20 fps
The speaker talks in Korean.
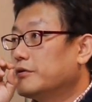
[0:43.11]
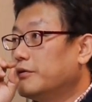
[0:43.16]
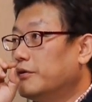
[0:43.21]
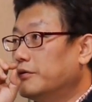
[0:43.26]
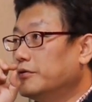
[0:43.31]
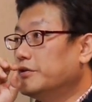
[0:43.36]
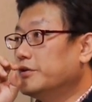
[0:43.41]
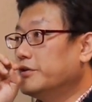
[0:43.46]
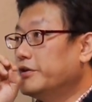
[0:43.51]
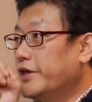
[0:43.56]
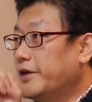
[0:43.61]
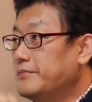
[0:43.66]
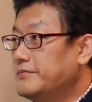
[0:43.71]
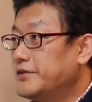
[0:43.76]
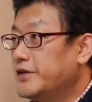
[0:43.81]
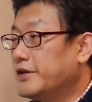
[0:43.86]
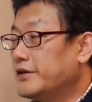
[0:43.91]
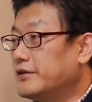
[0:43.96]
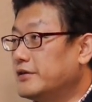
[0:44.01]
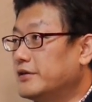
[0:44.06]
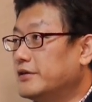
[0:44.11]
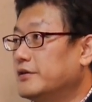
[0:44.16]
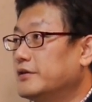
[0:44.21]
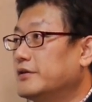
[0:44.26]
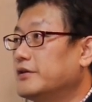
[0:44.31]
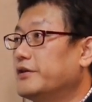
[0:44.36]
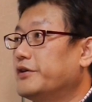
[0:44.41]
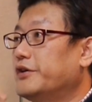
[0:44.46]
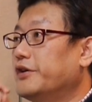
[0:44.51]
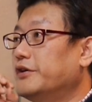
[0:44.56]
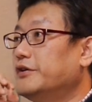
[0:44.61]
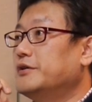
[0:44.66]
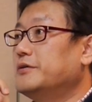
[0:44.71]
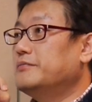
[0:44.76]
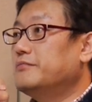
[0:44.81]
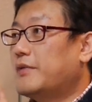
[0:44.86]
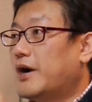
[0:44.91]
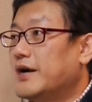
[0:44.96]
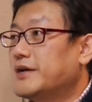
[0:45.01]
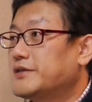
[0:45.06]
코는 냄새를,
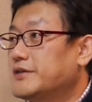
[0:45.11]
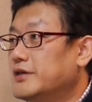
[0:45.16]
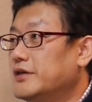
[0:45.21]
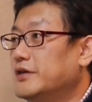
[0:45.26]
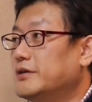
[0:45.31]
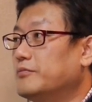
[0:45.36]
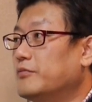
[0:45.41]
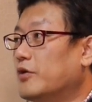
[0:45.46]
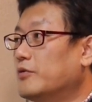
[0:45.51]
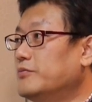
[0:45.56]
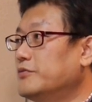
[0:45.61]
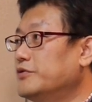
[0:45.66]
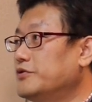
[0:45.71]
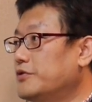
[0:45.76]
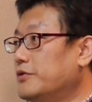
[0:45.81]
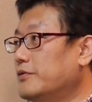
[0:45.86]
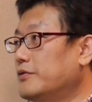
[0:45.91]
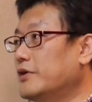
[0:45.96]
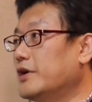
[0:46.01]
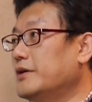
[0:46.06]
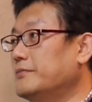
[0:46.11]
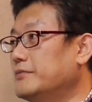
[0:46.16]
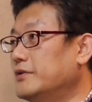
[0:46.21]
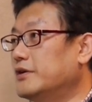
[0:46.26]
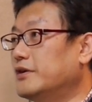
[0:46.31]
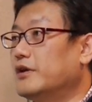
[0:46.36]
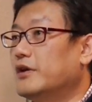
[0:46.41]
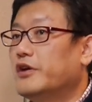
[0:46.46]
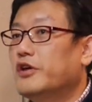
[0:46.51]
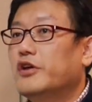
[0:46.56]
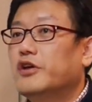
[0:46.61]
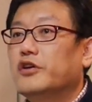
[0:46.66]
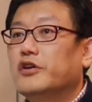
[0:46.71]
혀는 맛을, 몸은 촉감을,